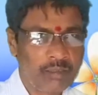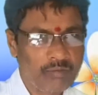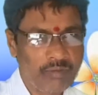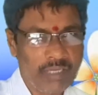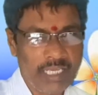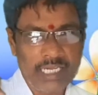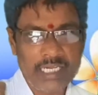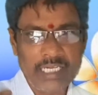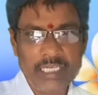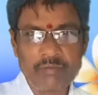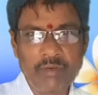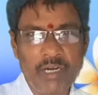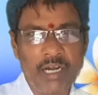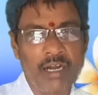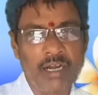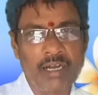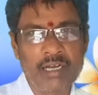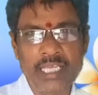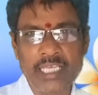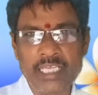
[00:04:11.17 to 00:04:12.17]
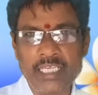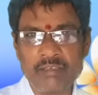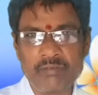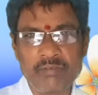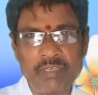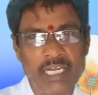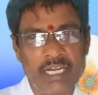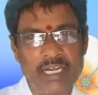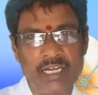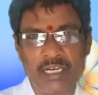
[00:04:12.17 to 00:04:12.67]
వెర్రివాడై
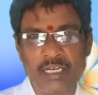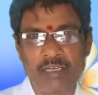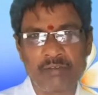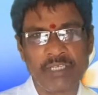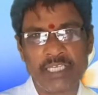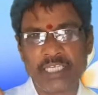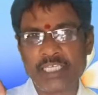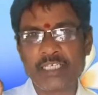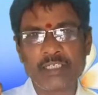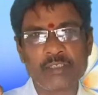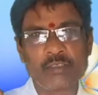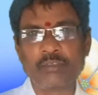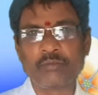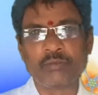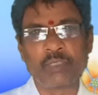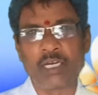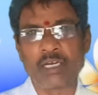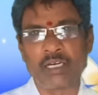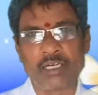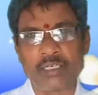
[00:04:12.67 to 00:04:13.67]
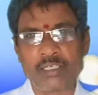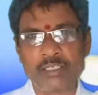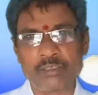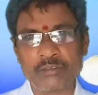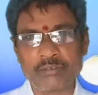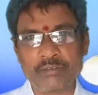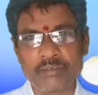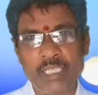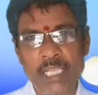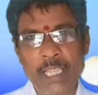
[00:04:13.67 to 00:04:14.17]
విర్ర వీగువాడు
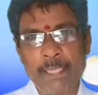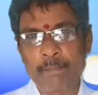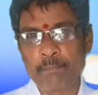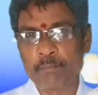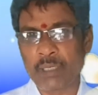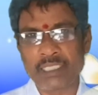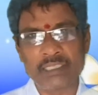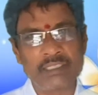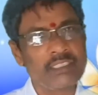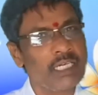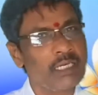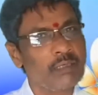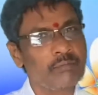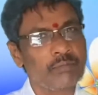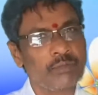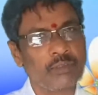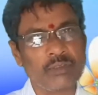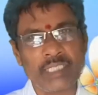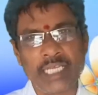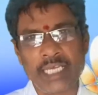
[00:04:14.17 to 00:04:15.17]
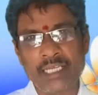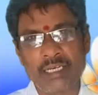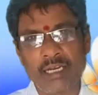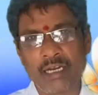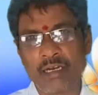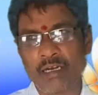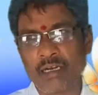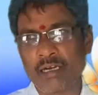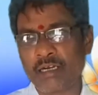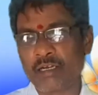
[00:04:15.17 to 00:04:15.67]
పద్యమ్ము
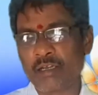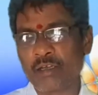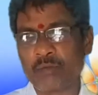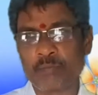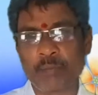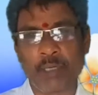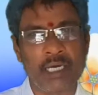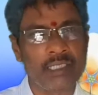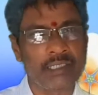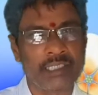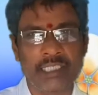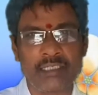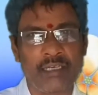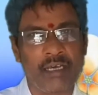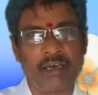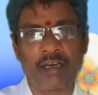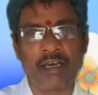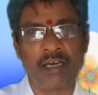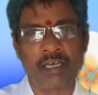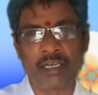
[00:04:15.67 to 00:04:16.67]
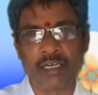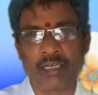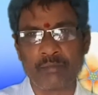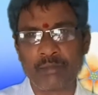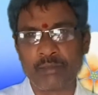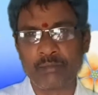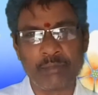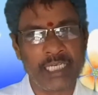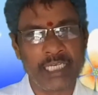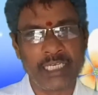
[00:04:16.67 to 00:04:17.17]
నేనాడ
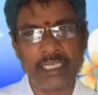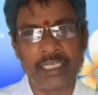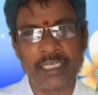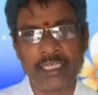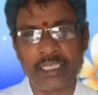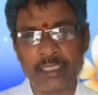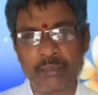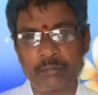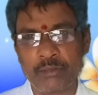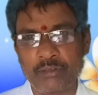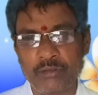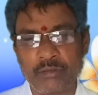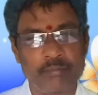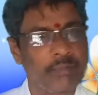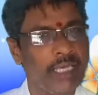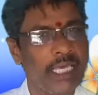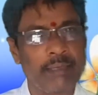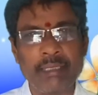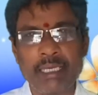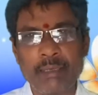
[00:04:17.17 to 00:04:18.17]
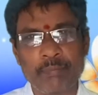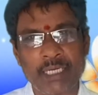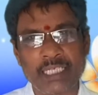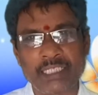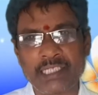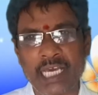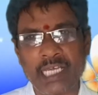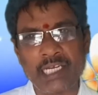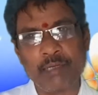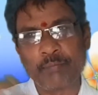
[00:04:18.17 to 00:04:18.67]
పాతినారము మేము మేమే
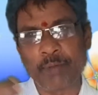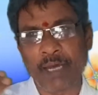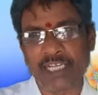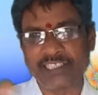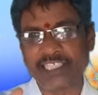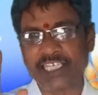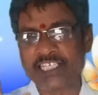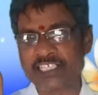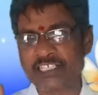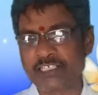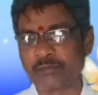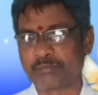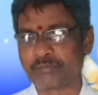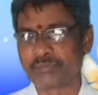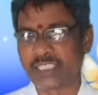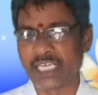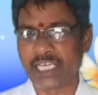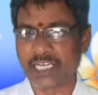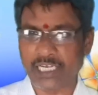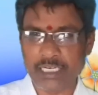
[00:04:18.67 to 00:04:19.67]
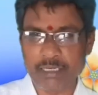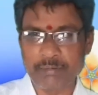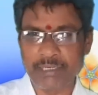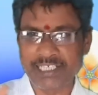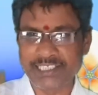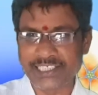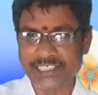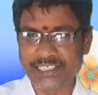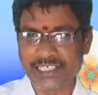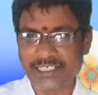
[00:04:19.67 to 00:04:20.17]
పద్యాన్ని పాతేసినాం ఎక్కడ
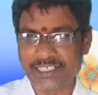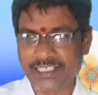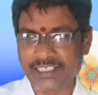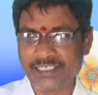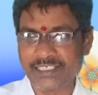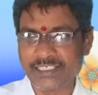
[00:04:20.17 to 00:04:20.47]
పాతినట